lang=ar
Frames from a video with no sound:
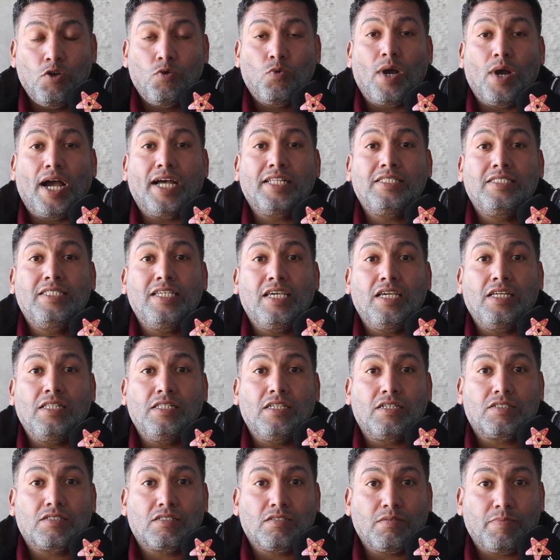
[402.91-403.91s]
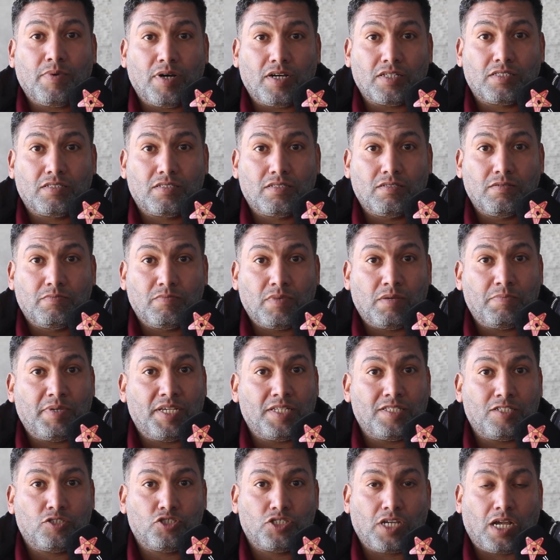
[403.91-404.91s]
وقد ايه الارتباط ما
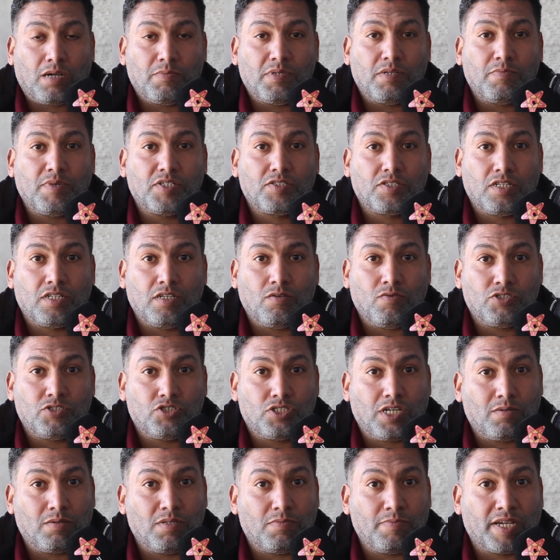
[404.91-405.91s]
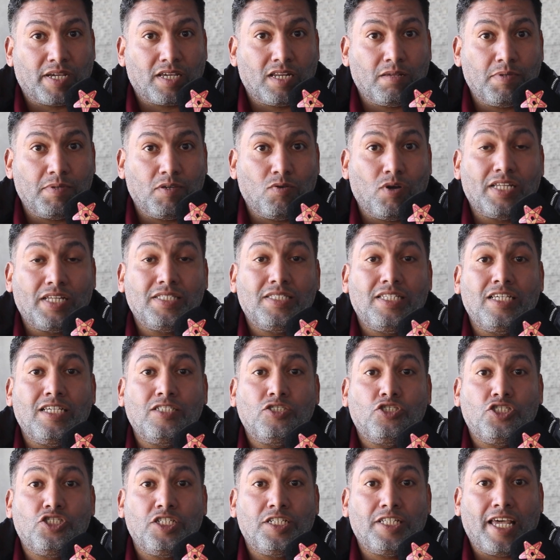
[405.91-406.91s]
بين الشعب المصري والشعب المغربي وقد ايه
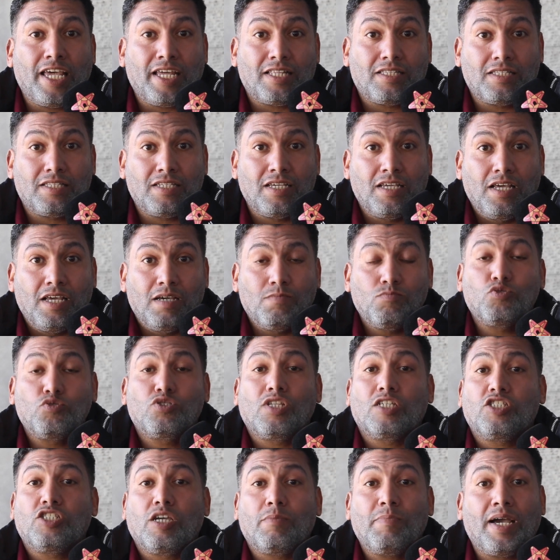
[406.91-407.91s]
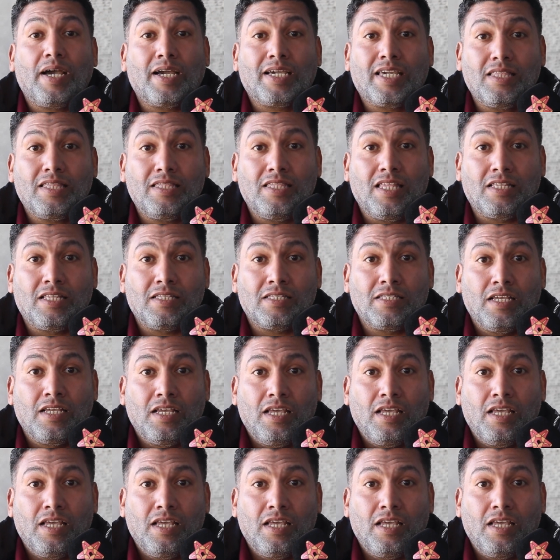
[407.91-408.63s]
الجينات متشابهه جدا